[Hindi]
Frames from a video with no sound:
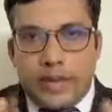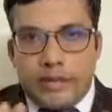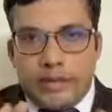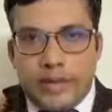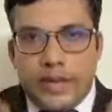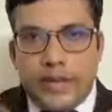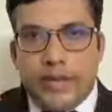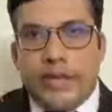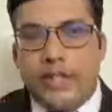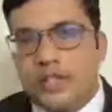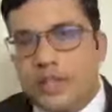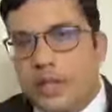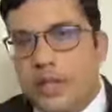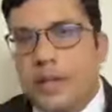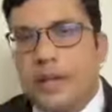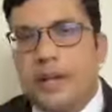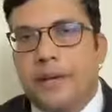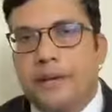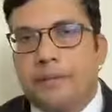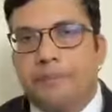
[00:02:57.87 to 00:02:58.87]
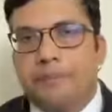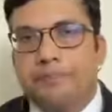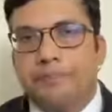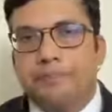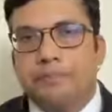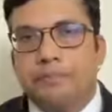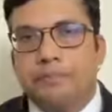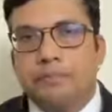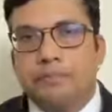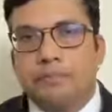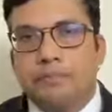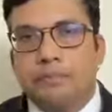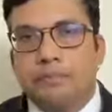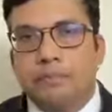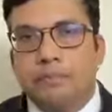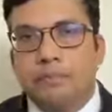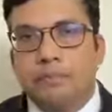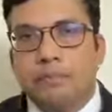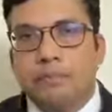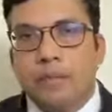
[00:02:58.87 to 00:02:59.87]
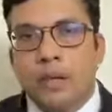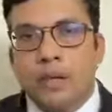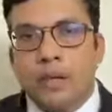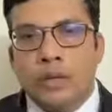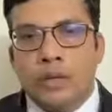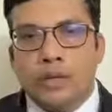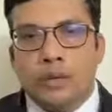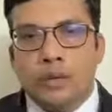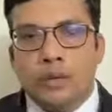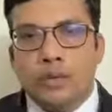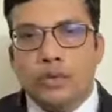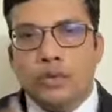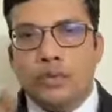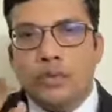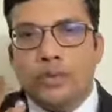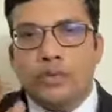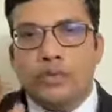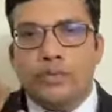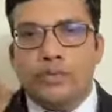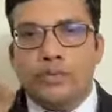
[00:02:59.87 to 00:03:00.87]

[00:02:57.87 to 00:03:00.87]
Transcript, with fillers: एडवांटेज क्या है दोस्तों